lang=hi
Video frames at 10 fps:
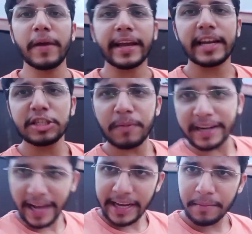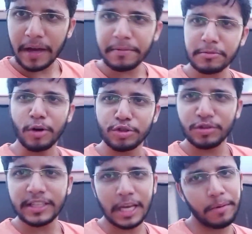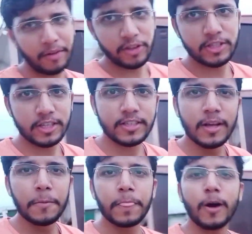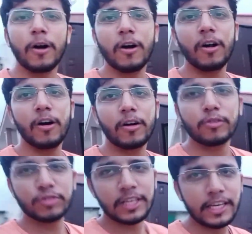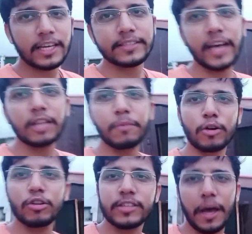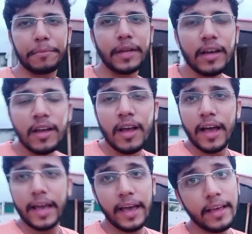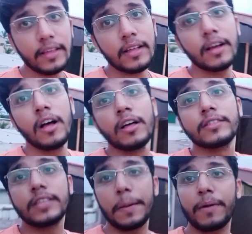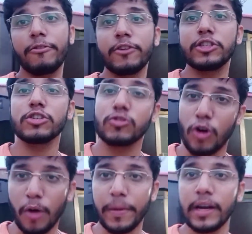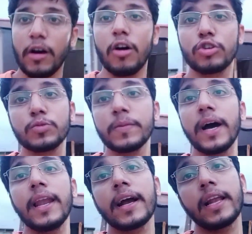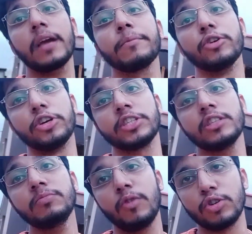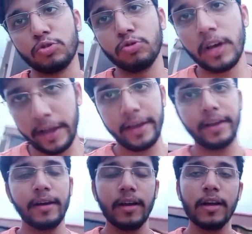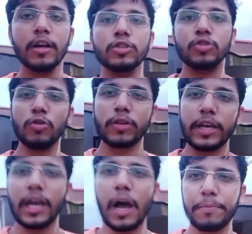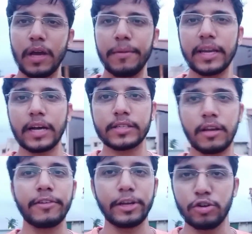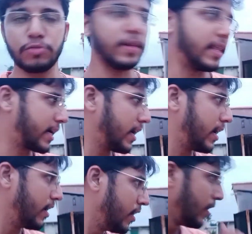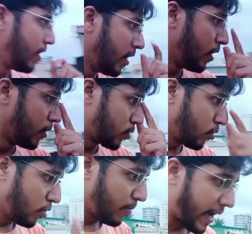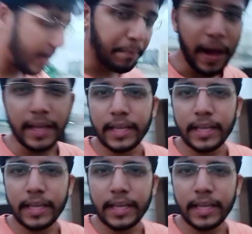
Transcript: इंग्लिश ब्लड लाइन हमारे पास मौजूद है जैबरा फिंचस और उसी के साथ बिल्कुल सामने है जेबरा फिंचस कॉमन और उसमें अलग अलग म्यूटेशन मौजूद हैं जो कि आपने हमारी अक्सर वीडियोज में देखा है तो भाई पानी